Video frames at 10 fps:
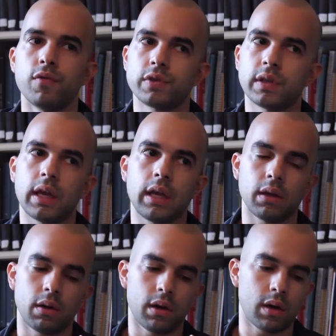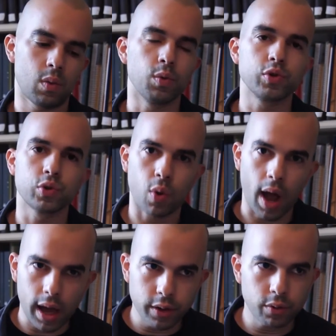Você tem ah, um
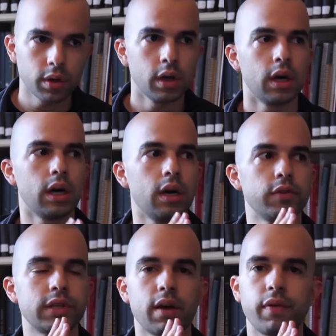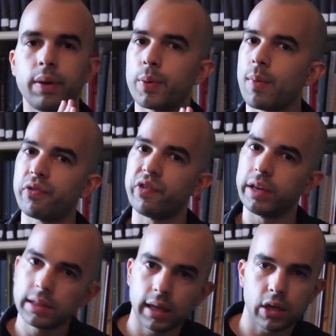mostruário, ah, você leva ele para uma
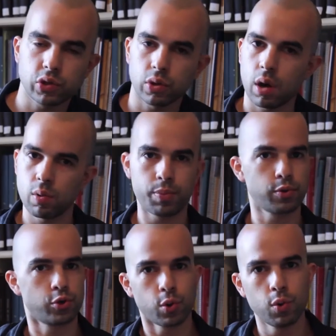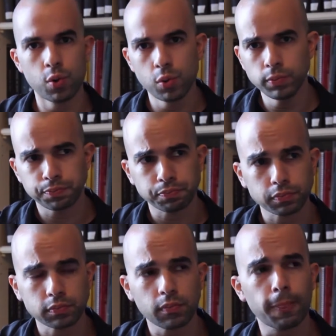feira internacional ou para um showroom,
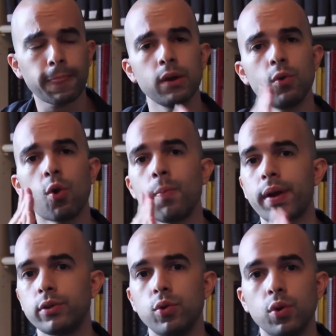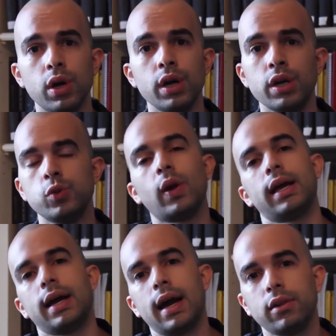o comprador do
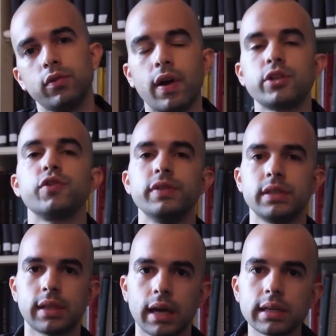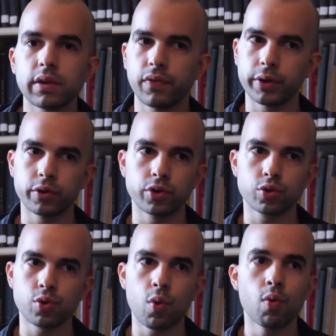atacado vai te visitar nessa feira ou nesse
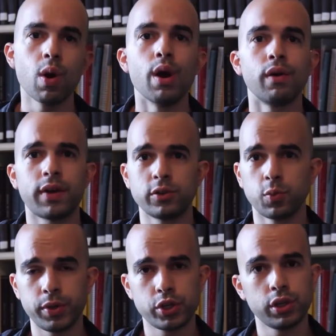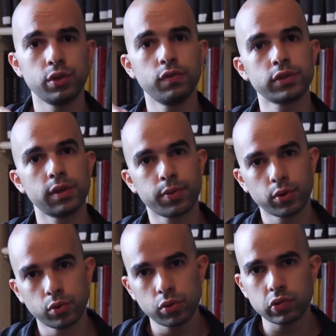showroom, faz um pedido, você
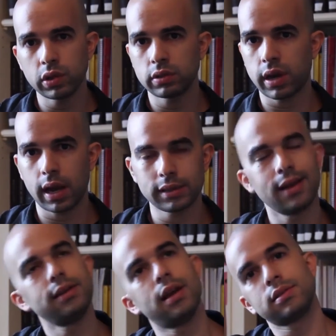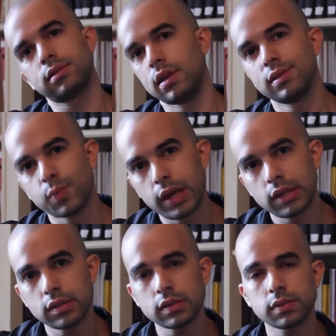produz, entrega dali a seis
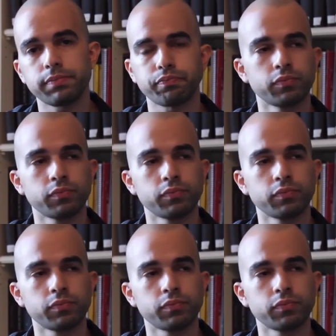meses,